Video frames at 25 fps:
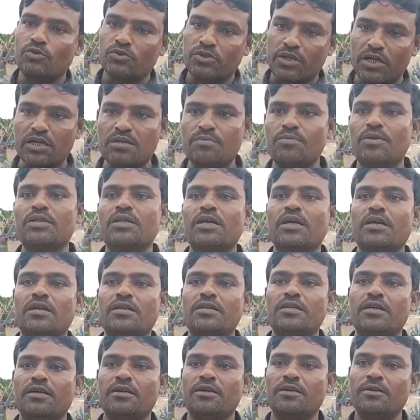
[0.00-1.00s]
इसको सर्टिफिकेट
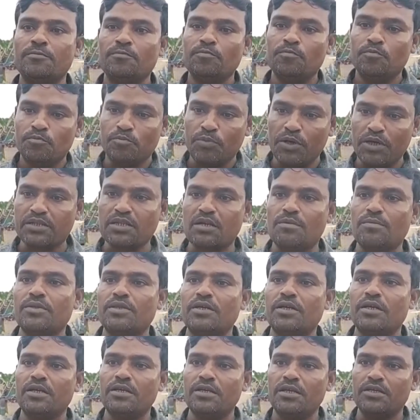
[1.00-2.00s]
देख लीजिए पैसा नंबर
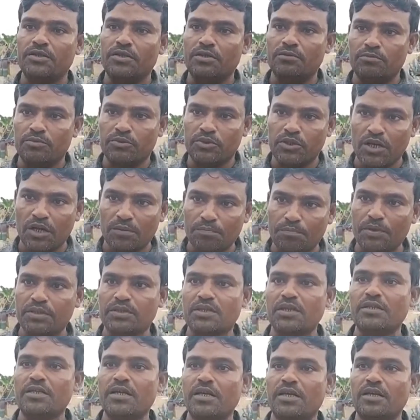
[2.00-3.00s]
देख लीजिए जन्म
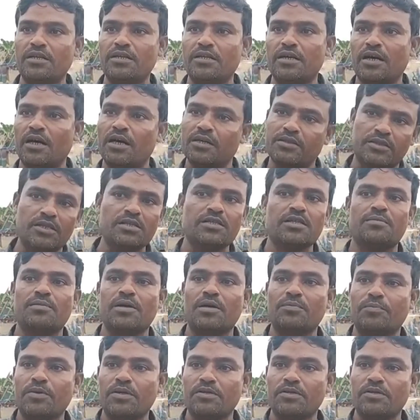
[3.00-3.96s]
पत्र देख लीजिए हर चीज़ हमारे